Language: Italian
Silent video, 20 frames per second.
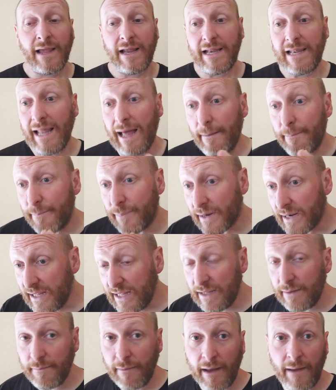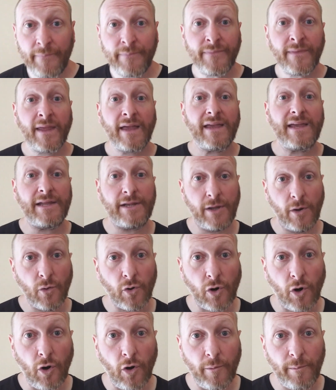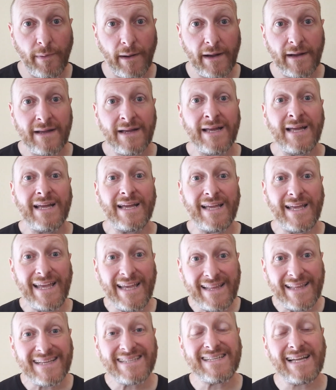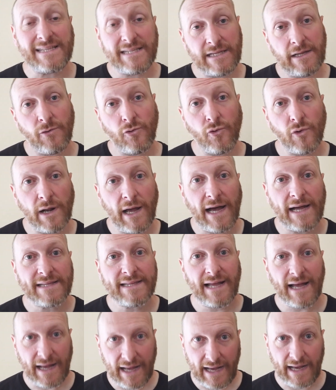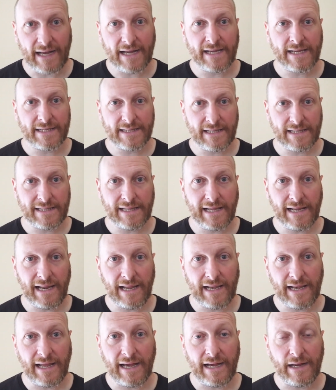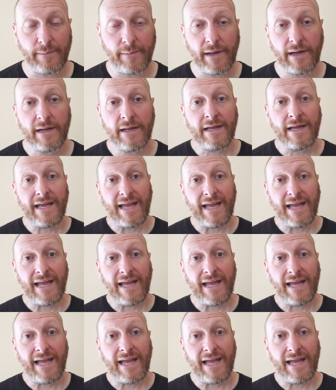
la prima in Europa ed è stata inaugurata anche dal Dalai Lama.